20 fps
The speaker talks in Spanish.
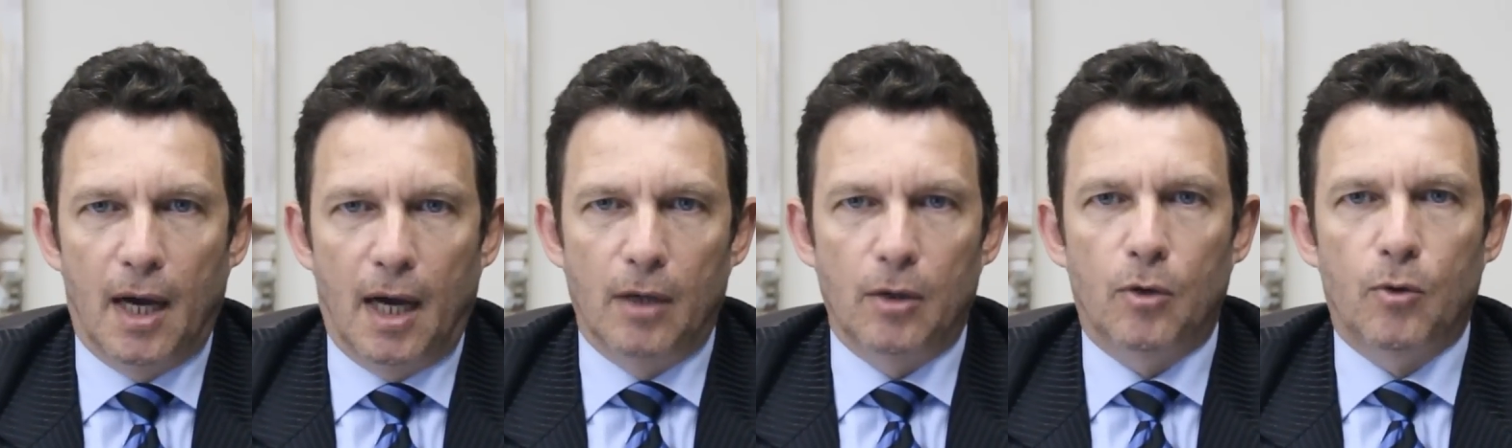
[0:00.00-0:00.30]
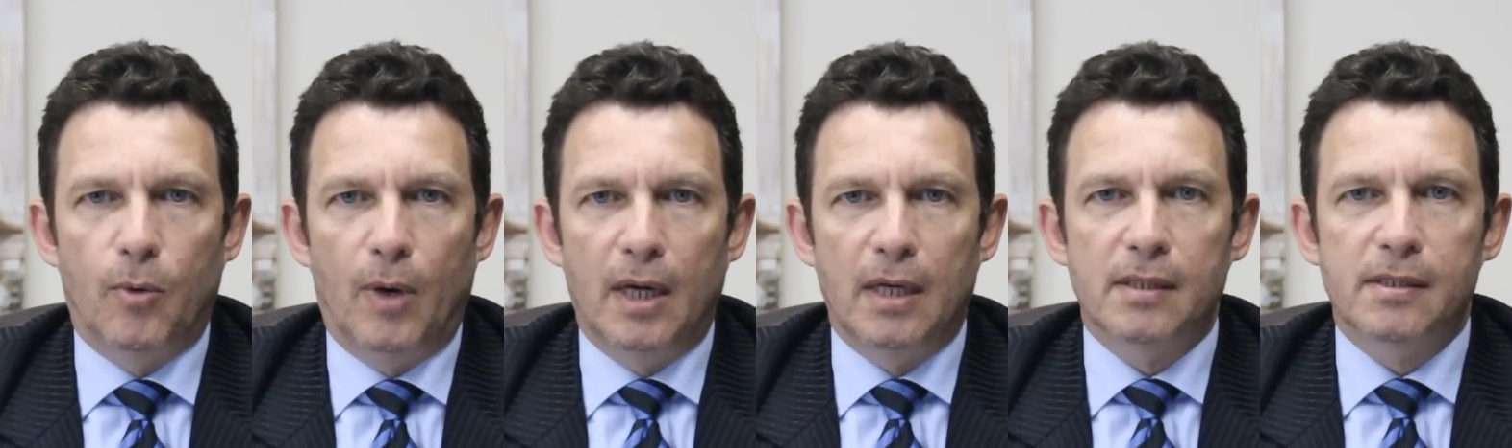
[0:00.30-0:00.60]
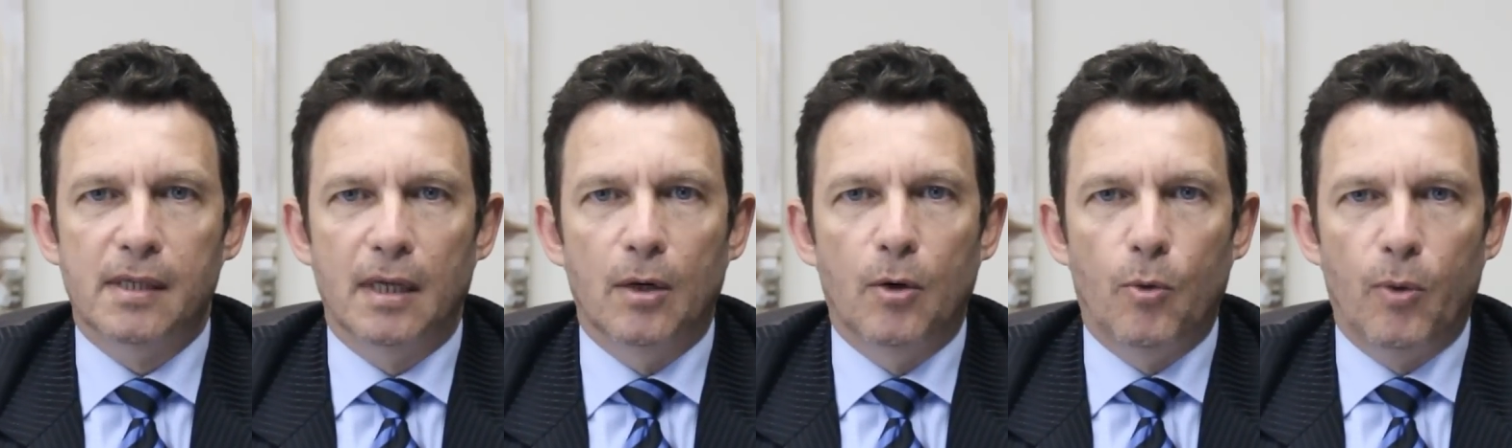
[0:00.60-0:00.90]
a los
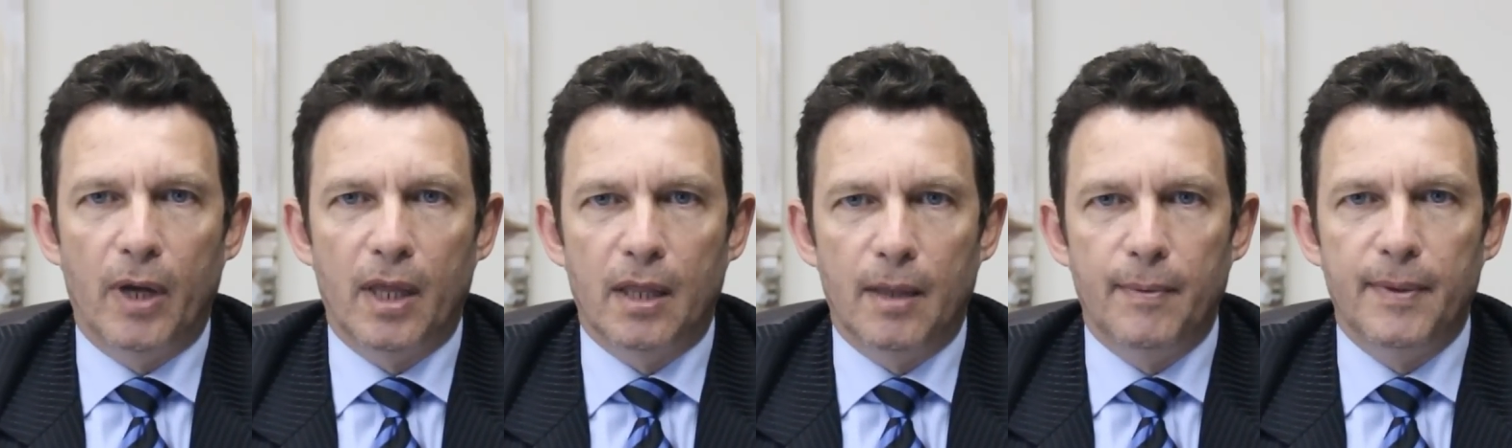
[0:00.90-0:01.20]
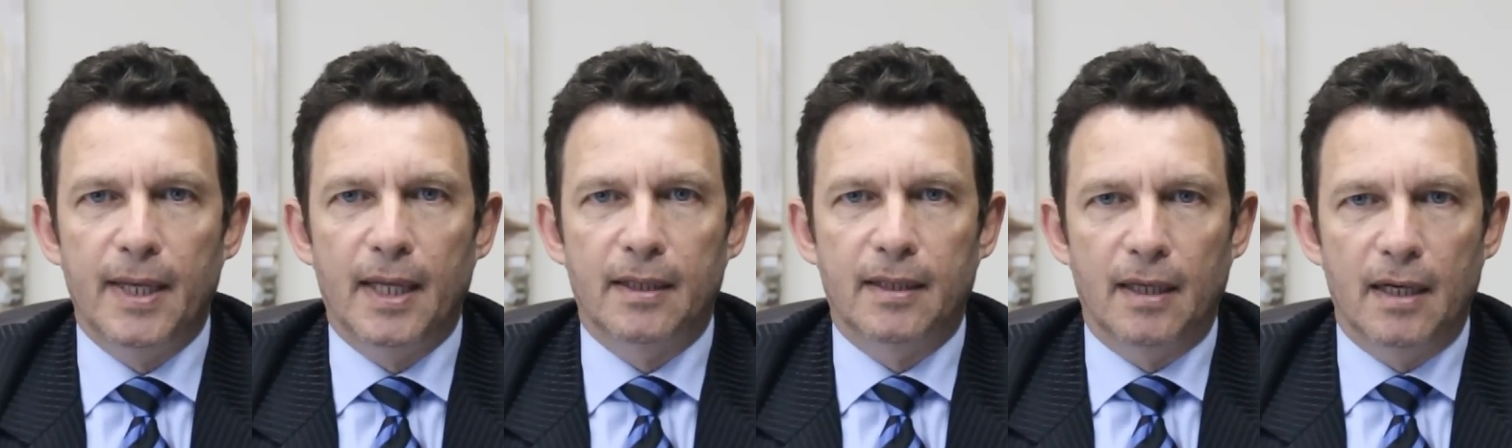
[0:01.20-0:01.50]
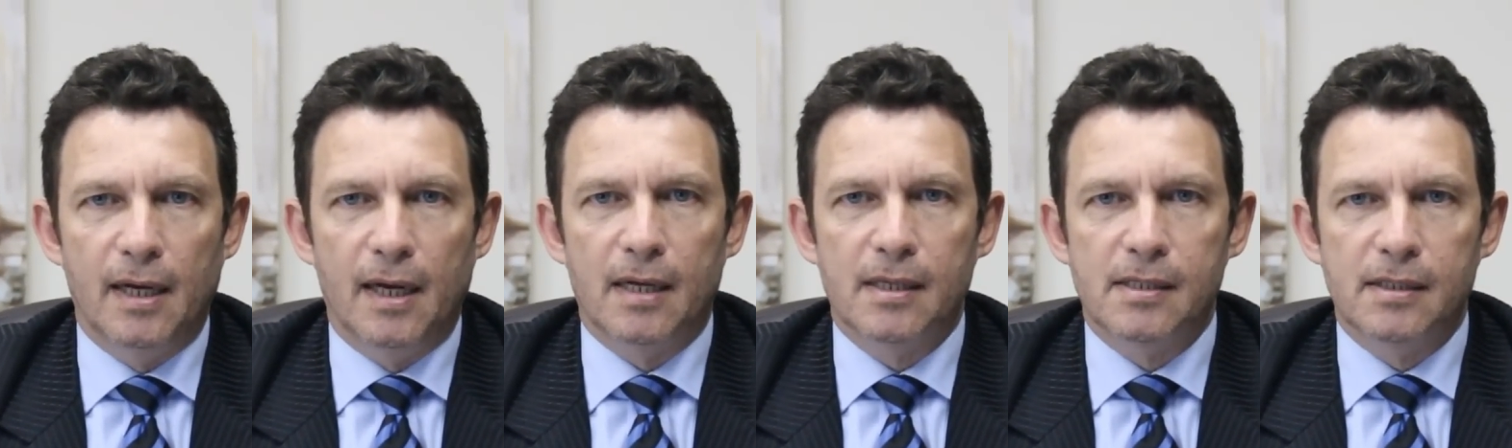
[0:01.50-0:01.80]
cuales el juez debe
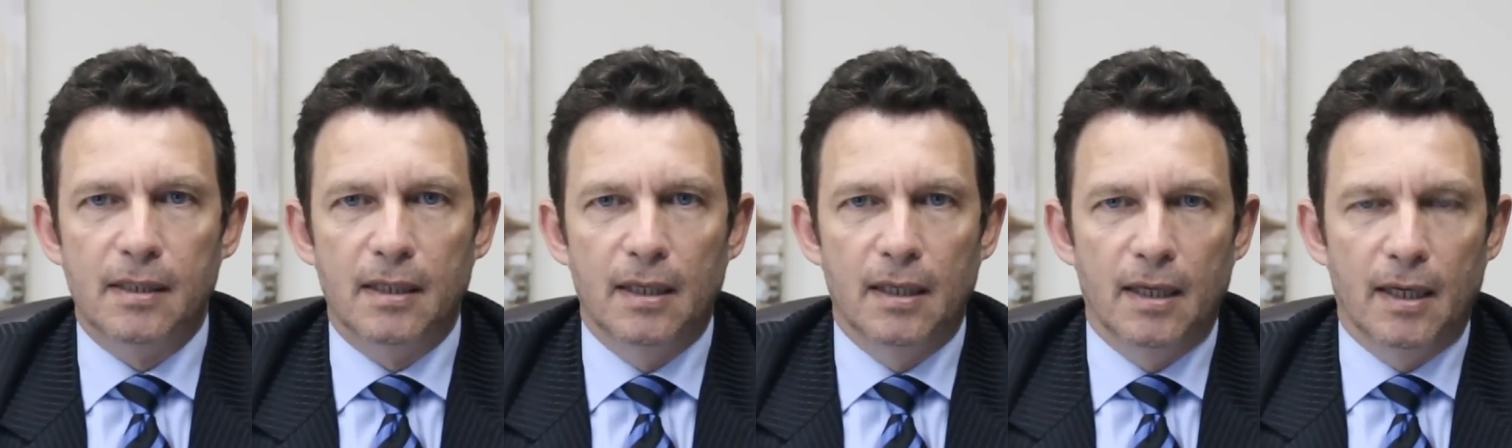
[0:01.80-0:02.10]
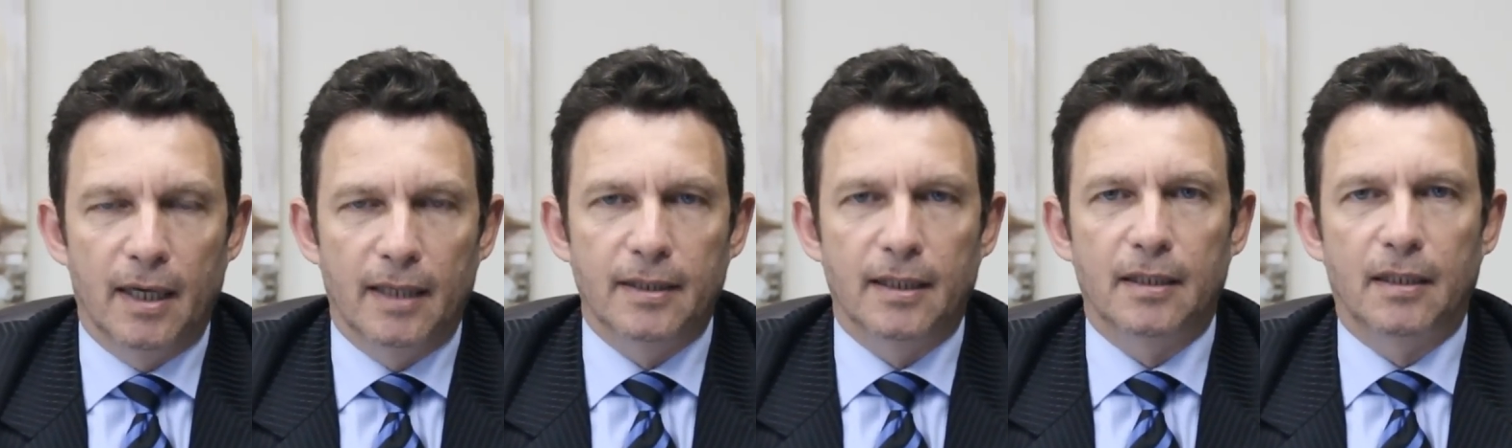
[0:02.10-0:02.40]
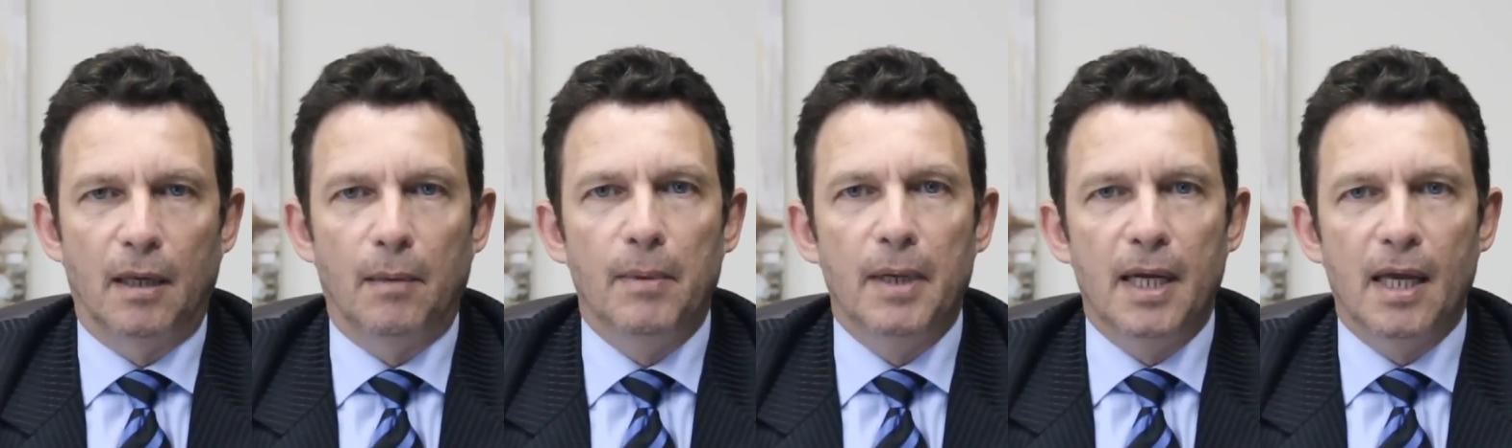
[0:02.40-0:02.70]
atenerse en
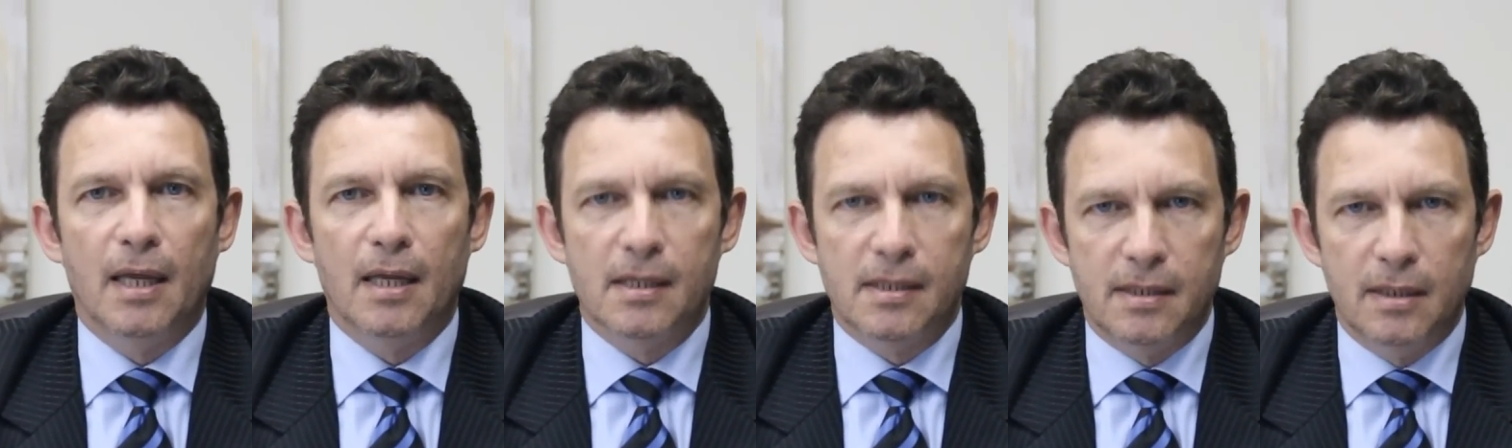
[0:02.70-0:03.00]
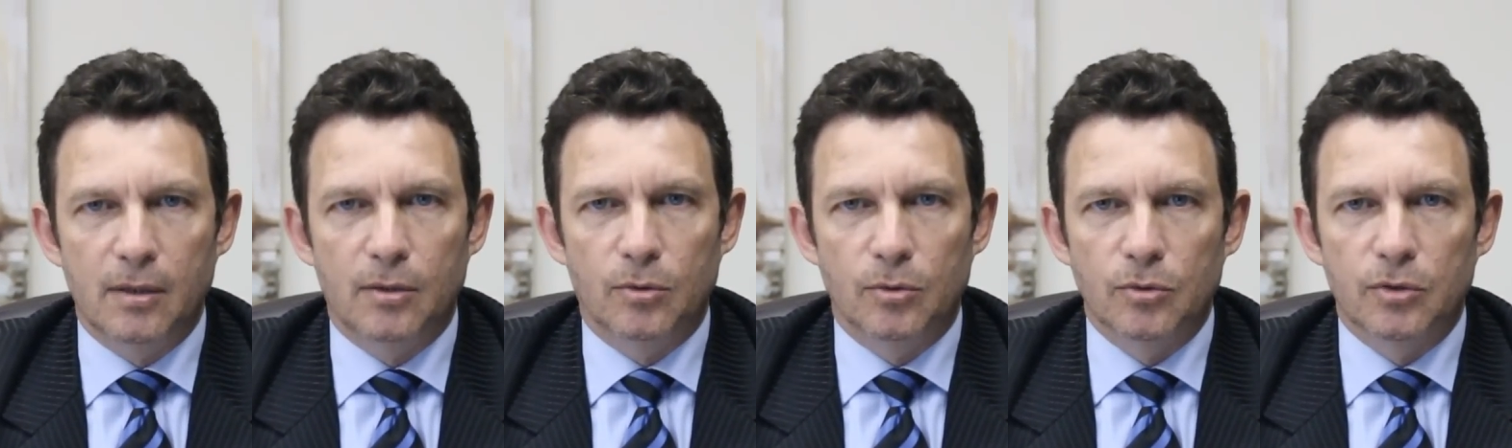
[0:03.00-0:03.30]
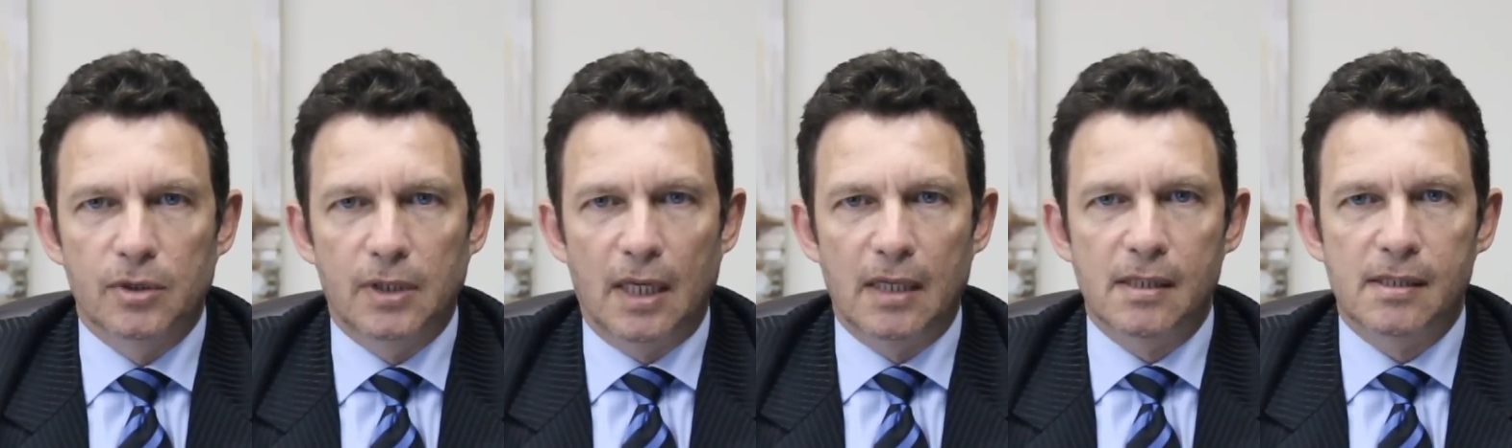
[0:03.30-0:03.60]
determinadas
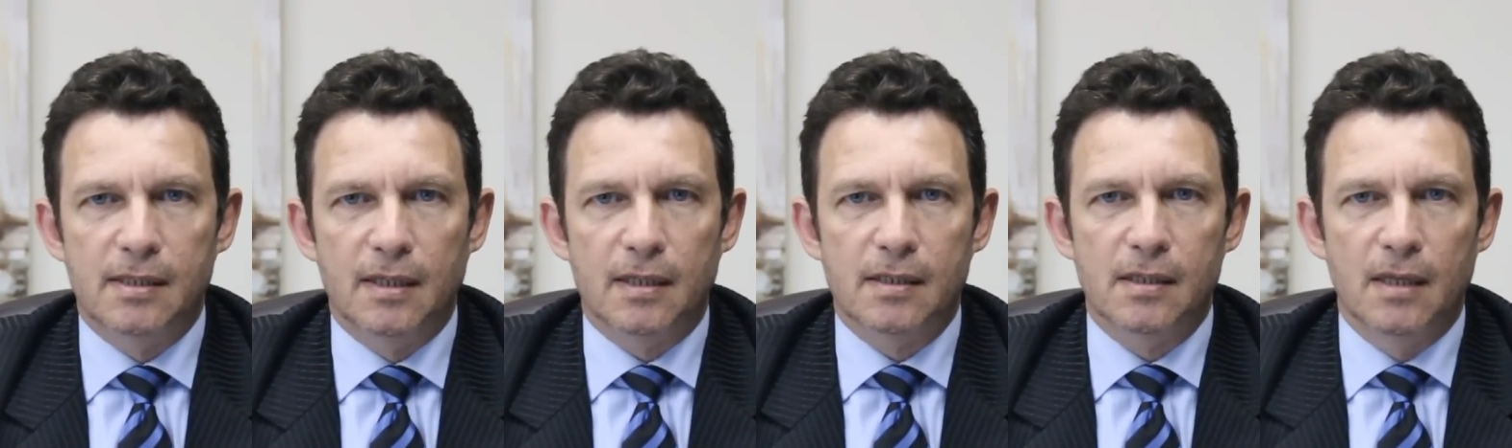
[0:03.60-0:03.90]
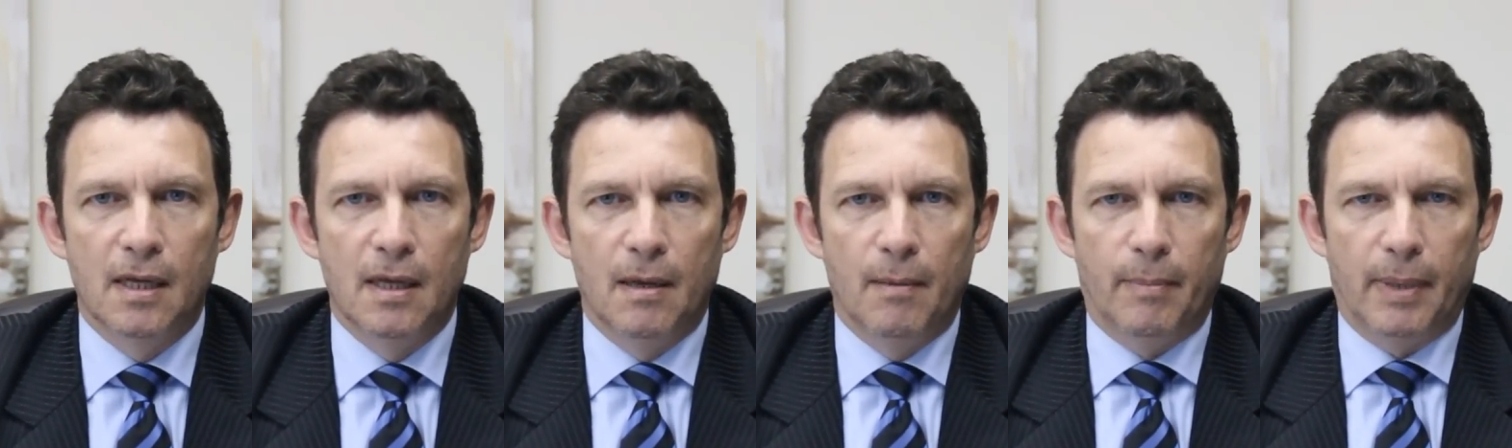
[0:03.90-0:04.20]
circunstancias